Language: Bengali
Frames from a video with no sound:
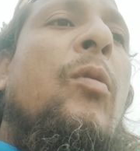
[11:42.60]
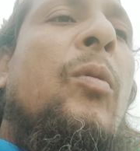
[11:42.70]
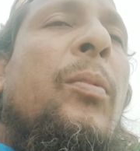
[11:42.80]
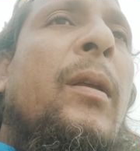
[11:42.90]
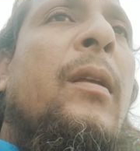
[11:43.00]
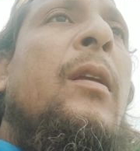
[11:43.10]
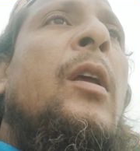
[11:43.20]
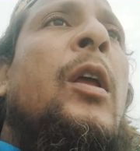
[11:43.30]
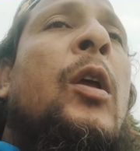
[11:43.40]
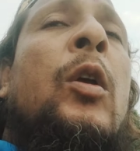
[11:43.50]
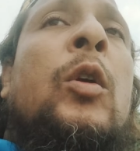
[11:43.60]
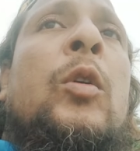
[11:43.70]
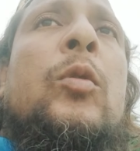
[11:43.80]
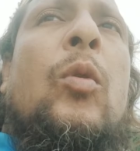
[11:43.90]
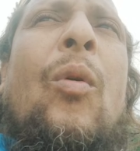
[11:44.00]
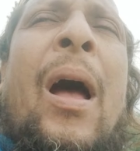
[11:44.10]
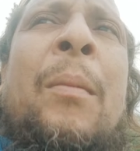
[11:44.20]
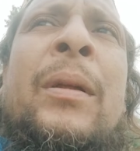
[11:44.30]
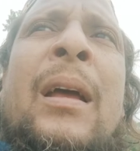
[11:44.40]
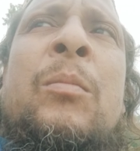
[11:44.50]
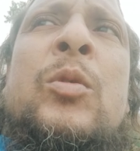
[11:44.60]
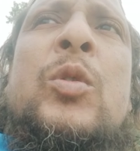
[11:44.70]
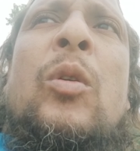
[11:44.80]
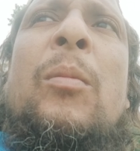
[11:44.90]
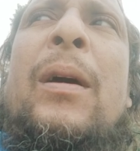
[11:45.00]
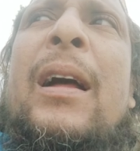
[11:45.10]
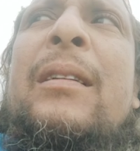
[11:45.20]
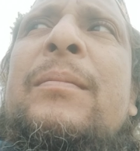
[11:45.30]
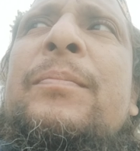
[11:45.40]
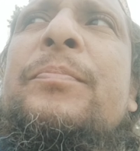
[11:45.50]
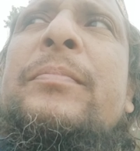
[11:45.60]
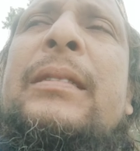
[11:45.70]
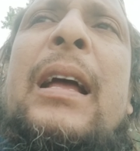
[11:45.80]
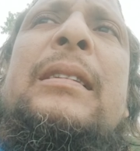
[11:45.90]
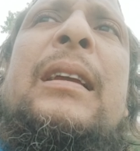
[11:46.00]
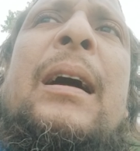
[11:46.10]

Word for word: করবে তো আমরা মুসলমান আজকে